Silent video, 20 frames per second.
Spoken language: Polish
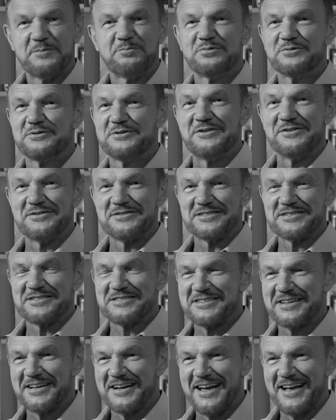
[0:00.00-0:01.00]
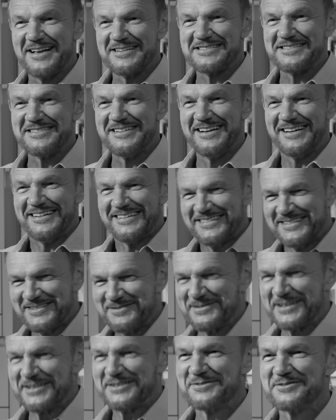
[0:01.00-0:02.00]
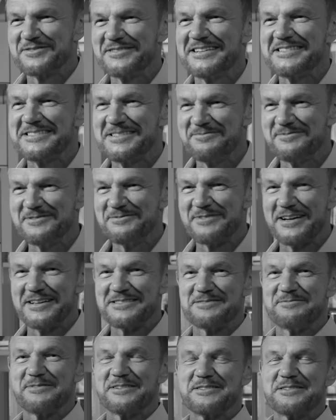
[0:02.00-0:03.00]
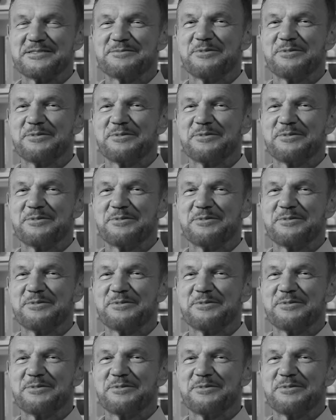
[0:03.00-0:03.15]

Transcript: je budnąć jeszcze raz, no ale dobra, to już następnym razem, jak się